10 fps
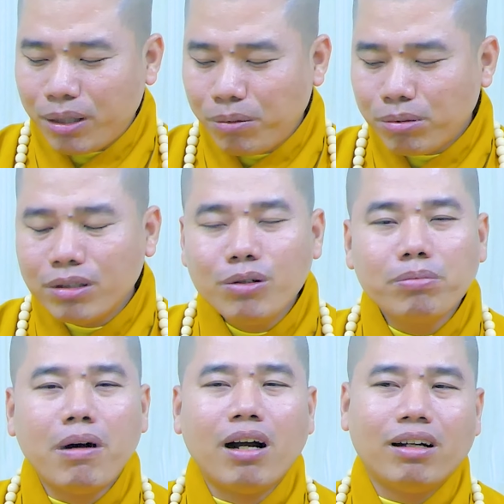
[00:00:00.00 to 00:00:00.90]
mình không hút thuốc
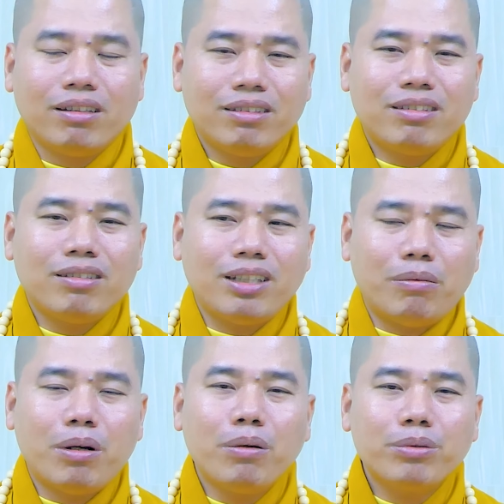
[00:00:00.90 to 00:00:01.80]
mừng có
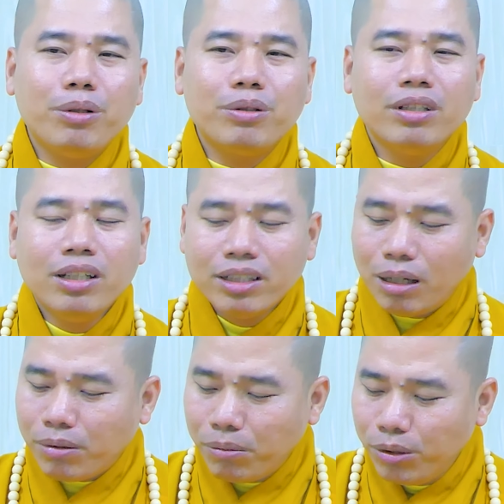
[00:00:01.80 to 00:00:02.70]
chồng không hút thuốc
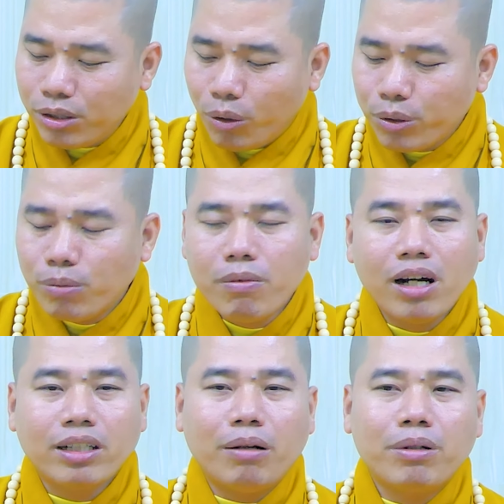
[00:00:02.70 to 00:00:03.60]
chồng không uống rượu cũng
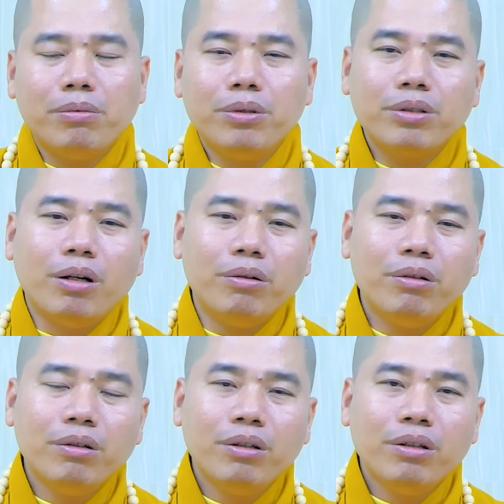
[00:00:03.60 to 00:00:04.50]
mừng chồng không uống rượu
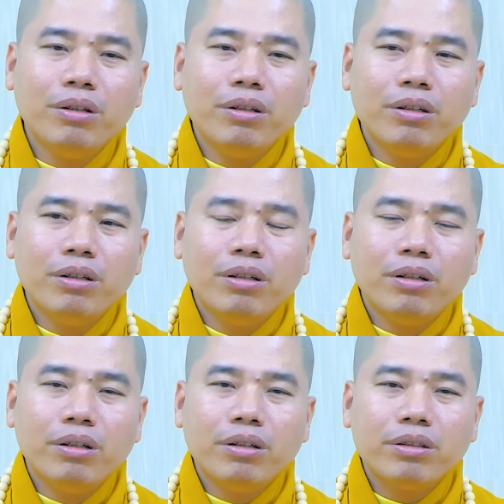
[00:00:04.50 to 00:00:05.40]

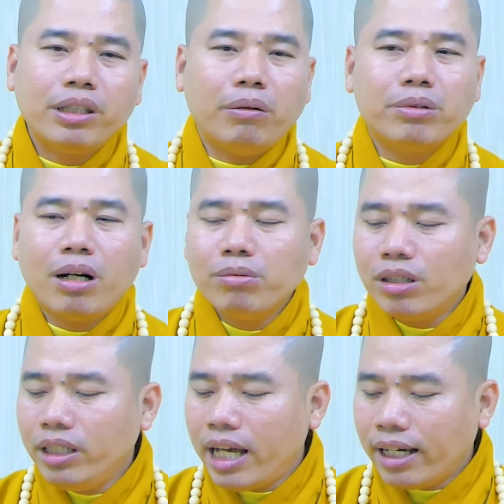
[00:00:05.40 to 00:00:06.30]
chồng không
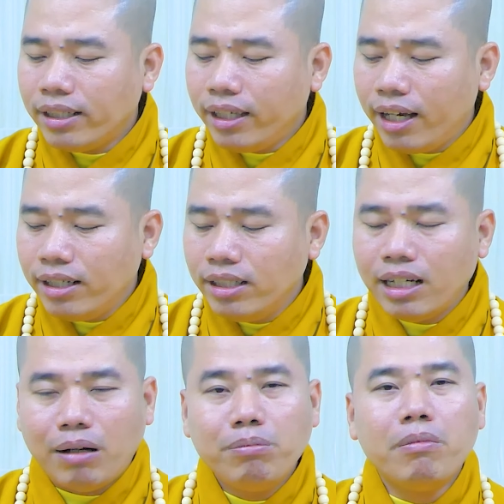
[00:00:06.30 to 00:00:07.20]
có đi ăn chơi
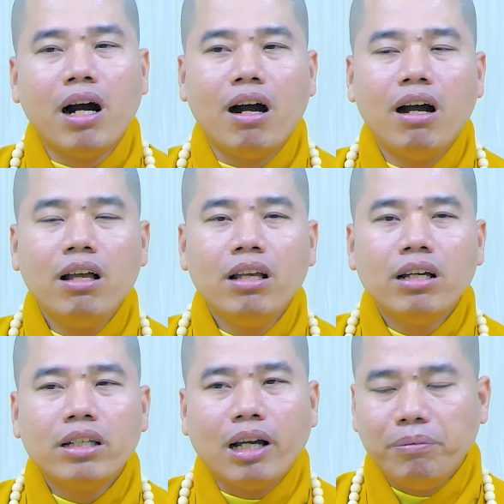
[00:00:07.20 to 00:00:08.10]
hư hỏng mừng
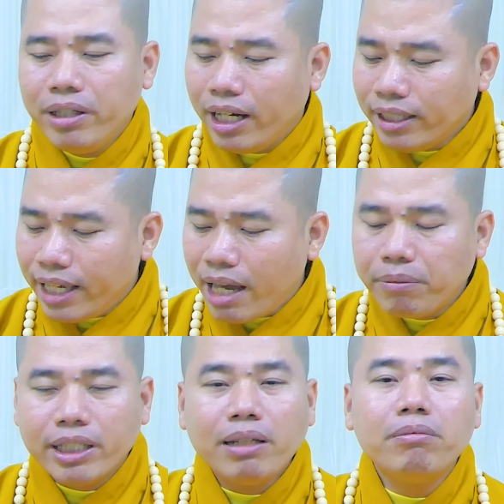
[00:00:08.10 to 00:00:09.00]
chồng biết ăn
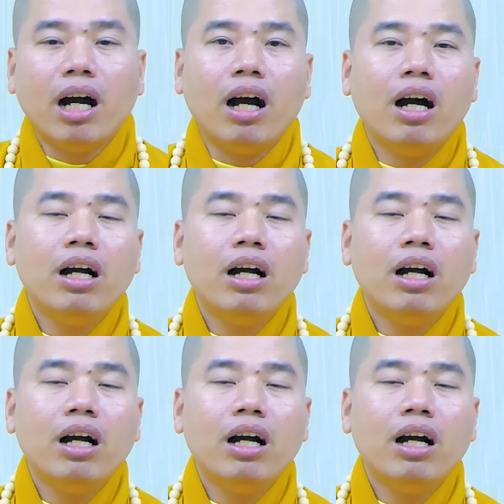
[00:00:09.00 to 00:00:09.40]
chay mình thấy mừng